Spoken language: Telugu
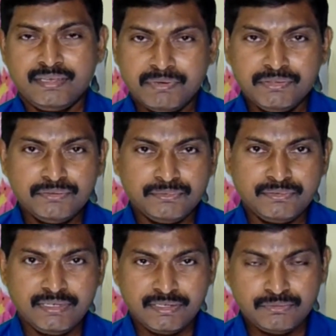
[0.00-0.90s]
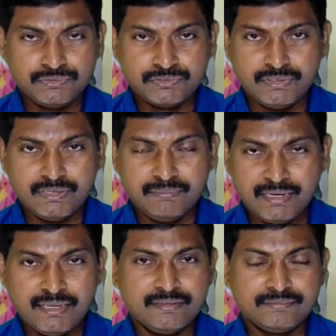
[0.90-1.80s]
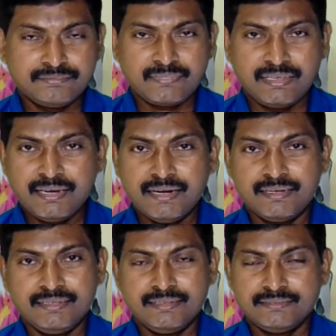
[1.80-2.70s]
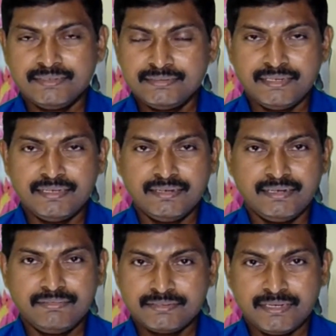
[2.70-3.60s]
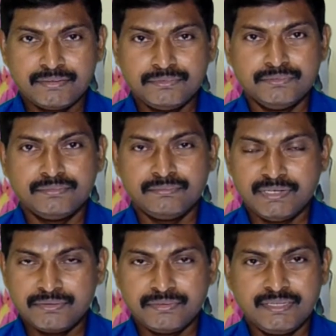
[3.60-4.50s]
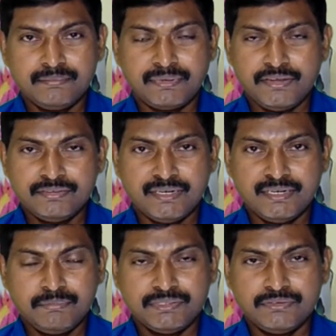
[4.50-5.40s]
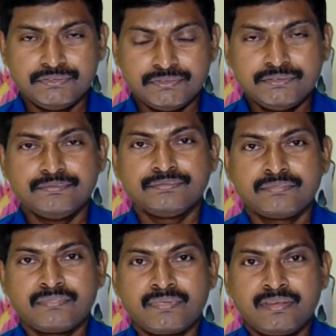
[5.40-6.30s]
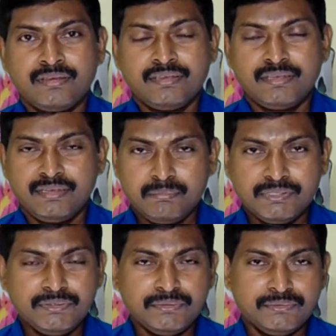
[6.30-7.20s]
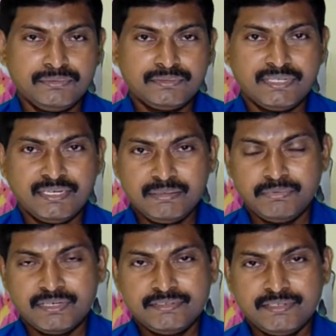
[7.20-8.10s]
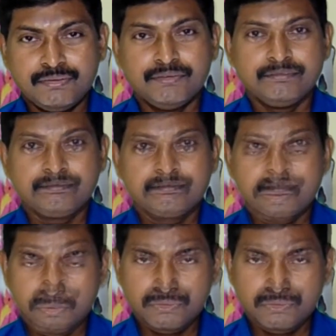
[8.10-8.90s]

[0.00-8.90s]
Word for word: ఈ మందు ఇంట్లో ఉంచుకోవడం వల్ల ఇలాంటి చిన్న చిన్న అవస్థలకు వాడుకొని ప్రయోజనాన్ని పొందవచ్చును ఈ మందును థర్టీ పొటెన్సీలో ఒక